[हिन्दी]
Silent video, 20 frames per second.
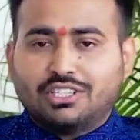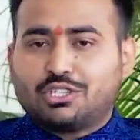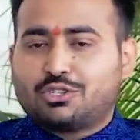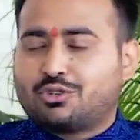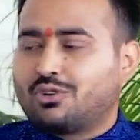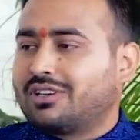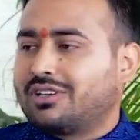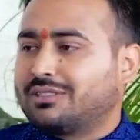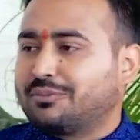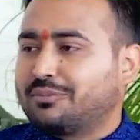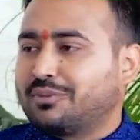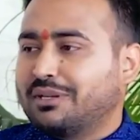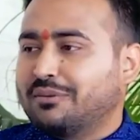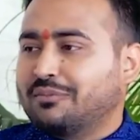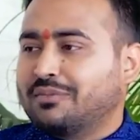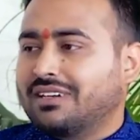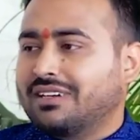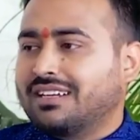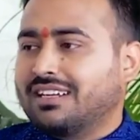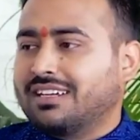निस्वार्थ
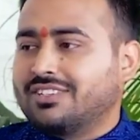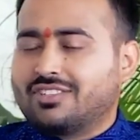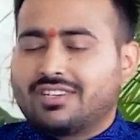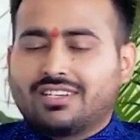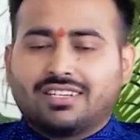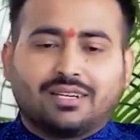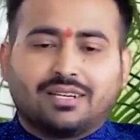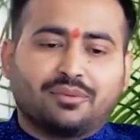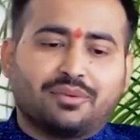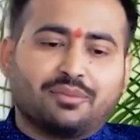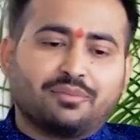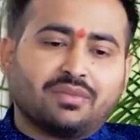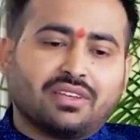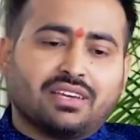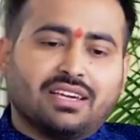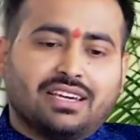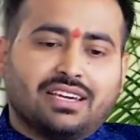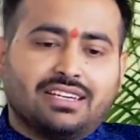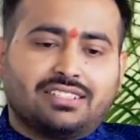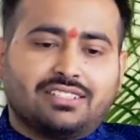प्रेम करना हाँ जी
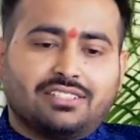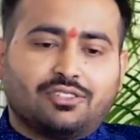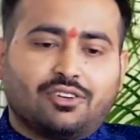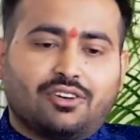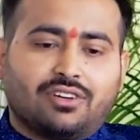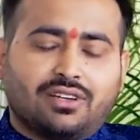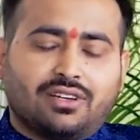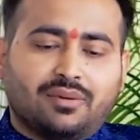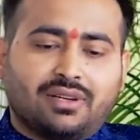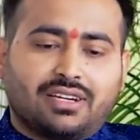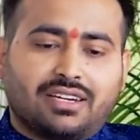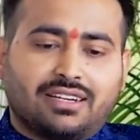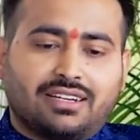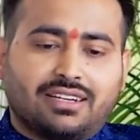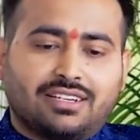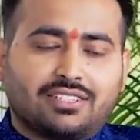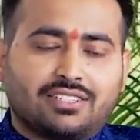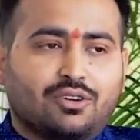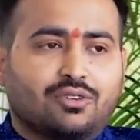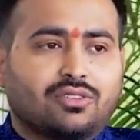एक चीज और है मैं
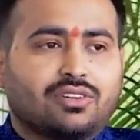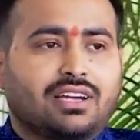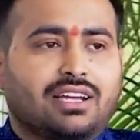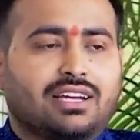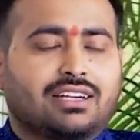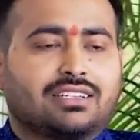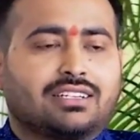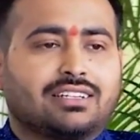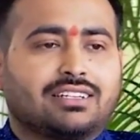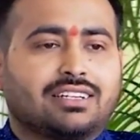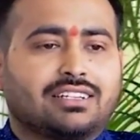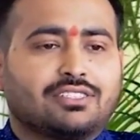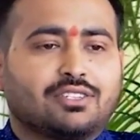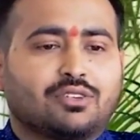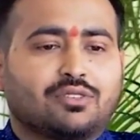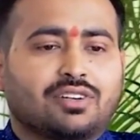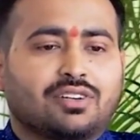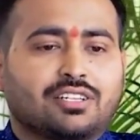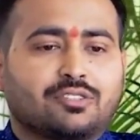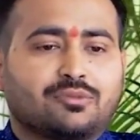कहना चाहूंगा ऐड करना
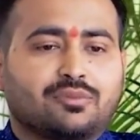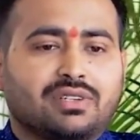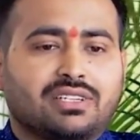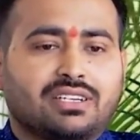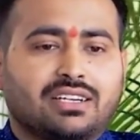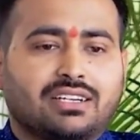चाहूंगा इसमें